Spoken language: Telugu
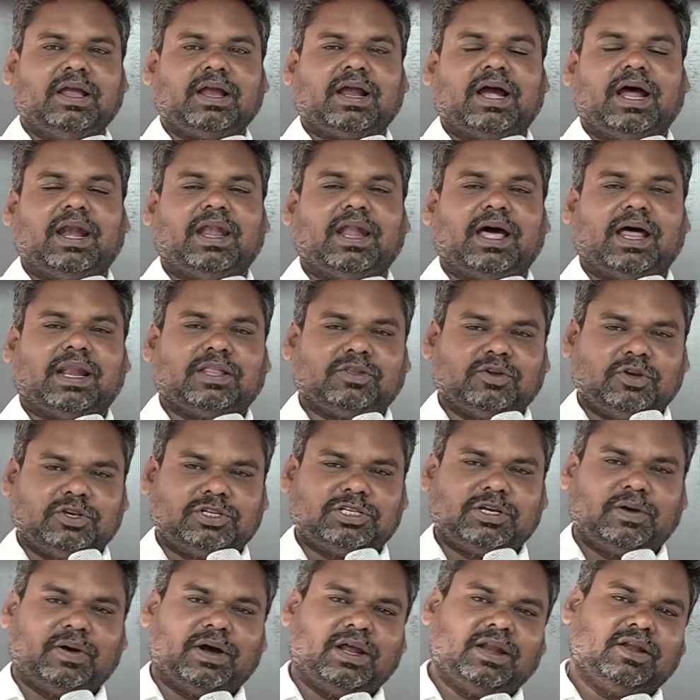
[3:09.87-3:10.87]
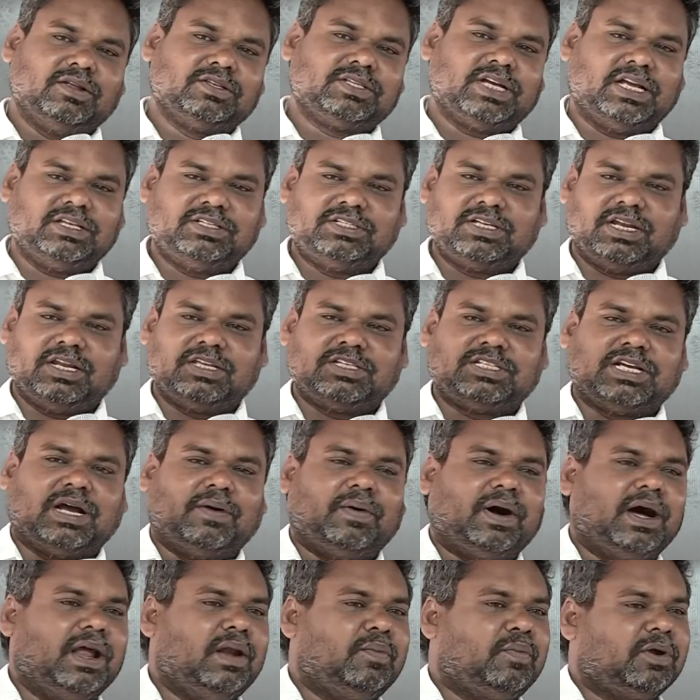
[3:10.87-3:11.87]
కళ్ళారు చూసే వాళ్ళం చచ్చిన
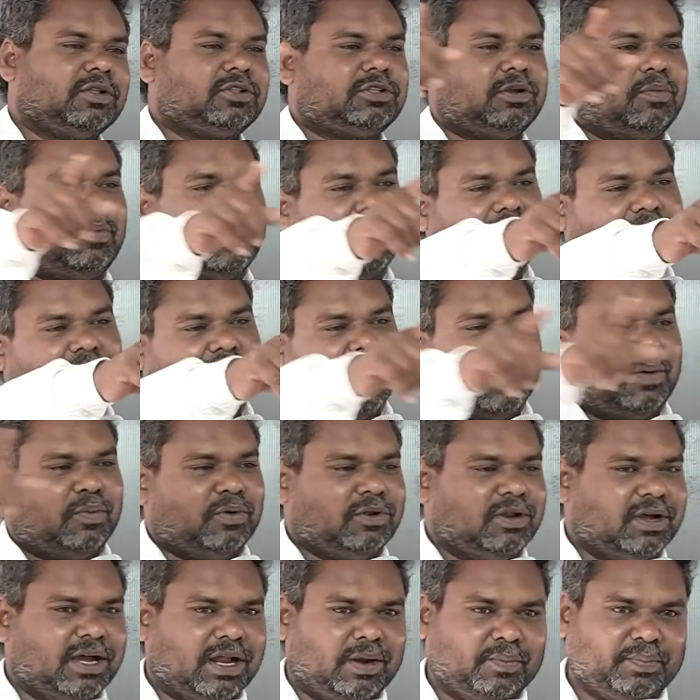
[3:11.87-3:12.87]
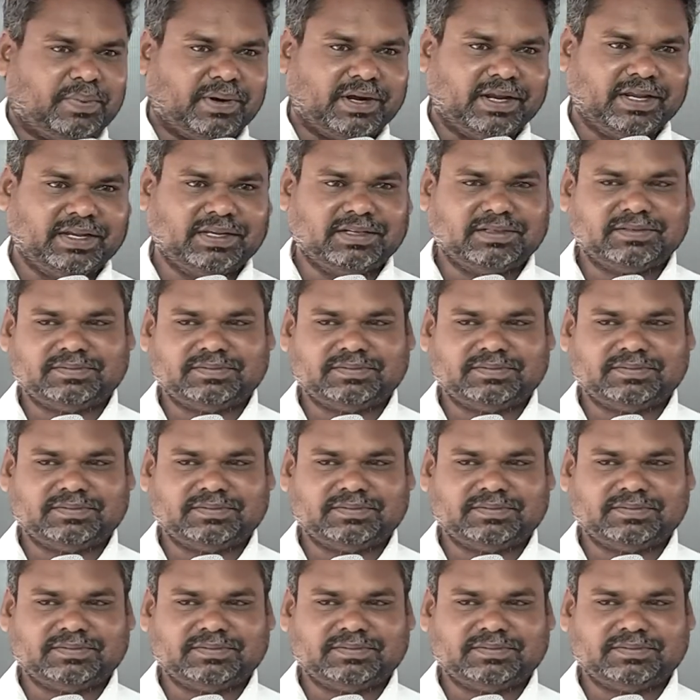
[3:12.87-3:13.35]
శవాలు మొత్తం మన కళ్ళ ముందు కనపడాయి